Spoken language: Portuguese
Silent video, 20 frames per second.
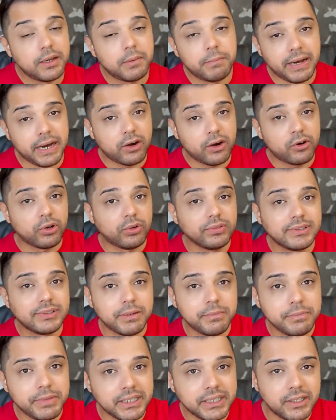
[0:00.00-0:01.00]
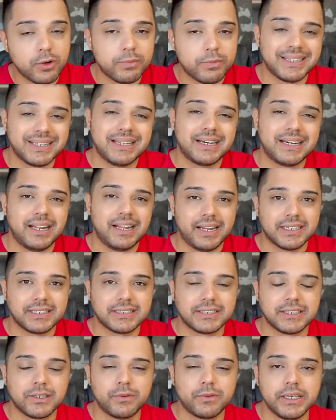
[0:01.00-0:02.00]
Macron também deu uma
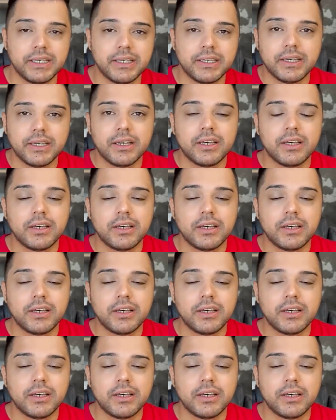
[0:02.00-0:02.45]
declaração aí